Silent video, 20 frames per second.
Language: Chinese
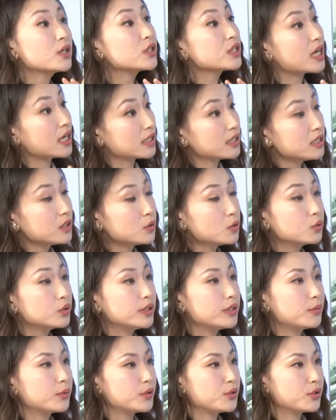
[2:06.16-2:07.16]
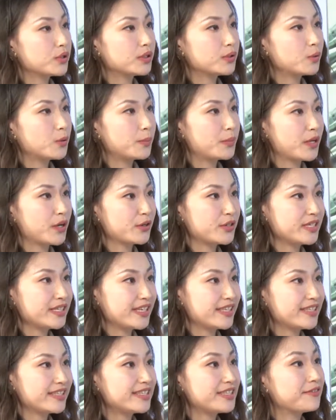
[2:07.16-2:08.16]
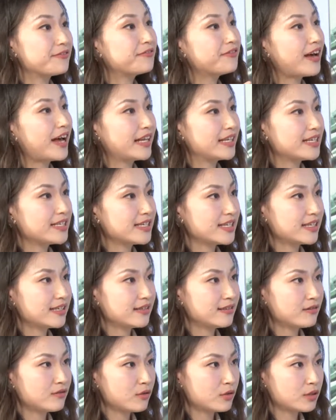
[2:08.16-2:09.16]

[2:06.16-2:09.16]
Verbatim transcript: 长期护理，我觉得我们要先 define，先